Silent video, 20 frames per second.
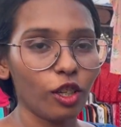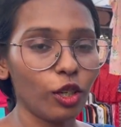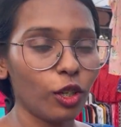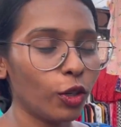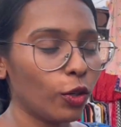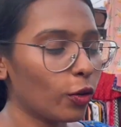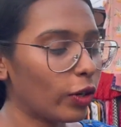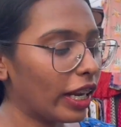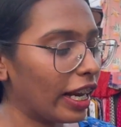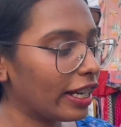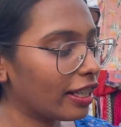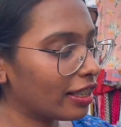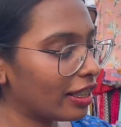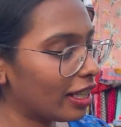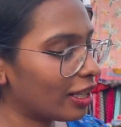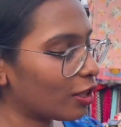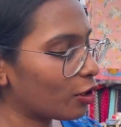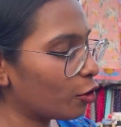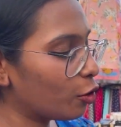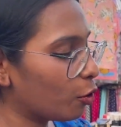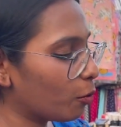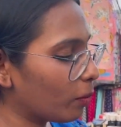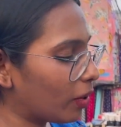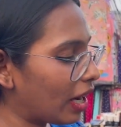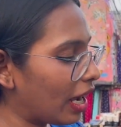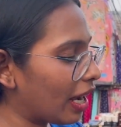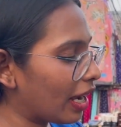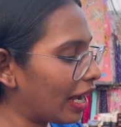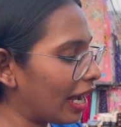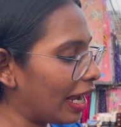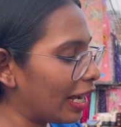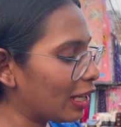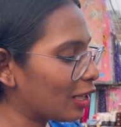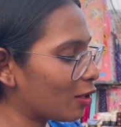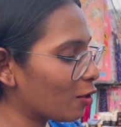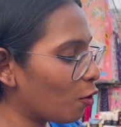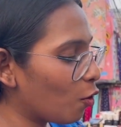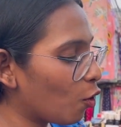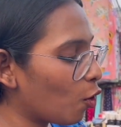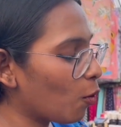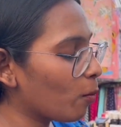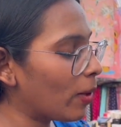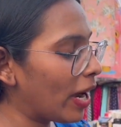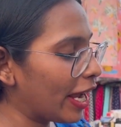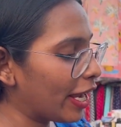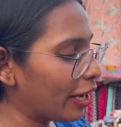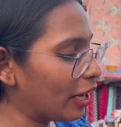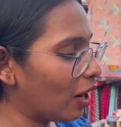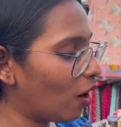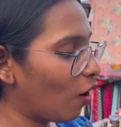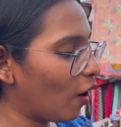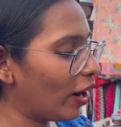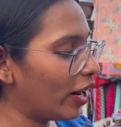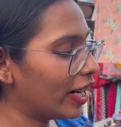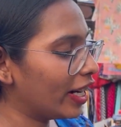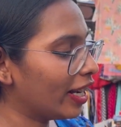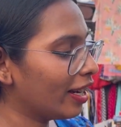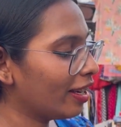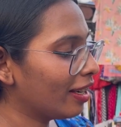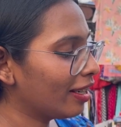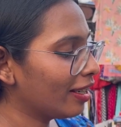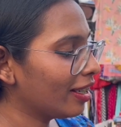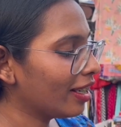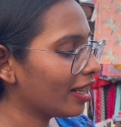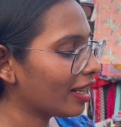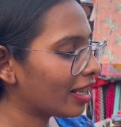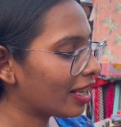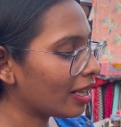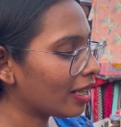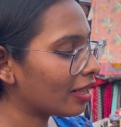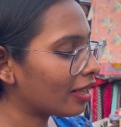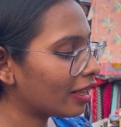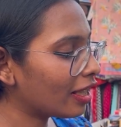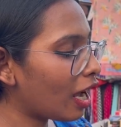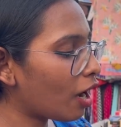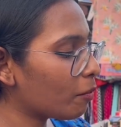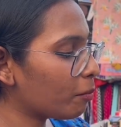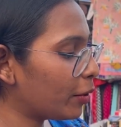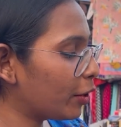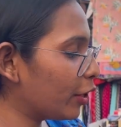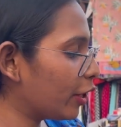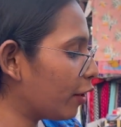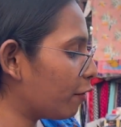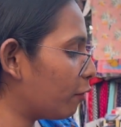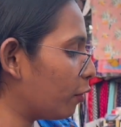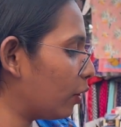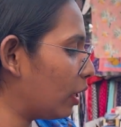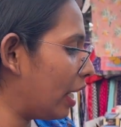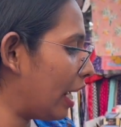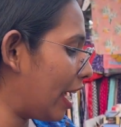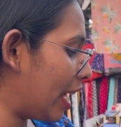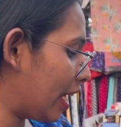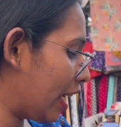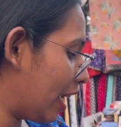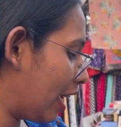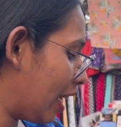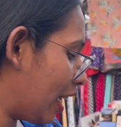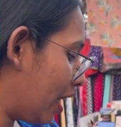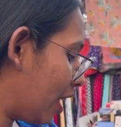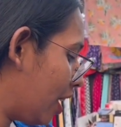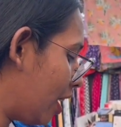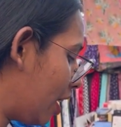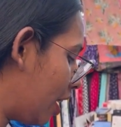लुक एट दिस झुमका गाइस ओ माय गॉड कितना ब्यूटीफुल है ये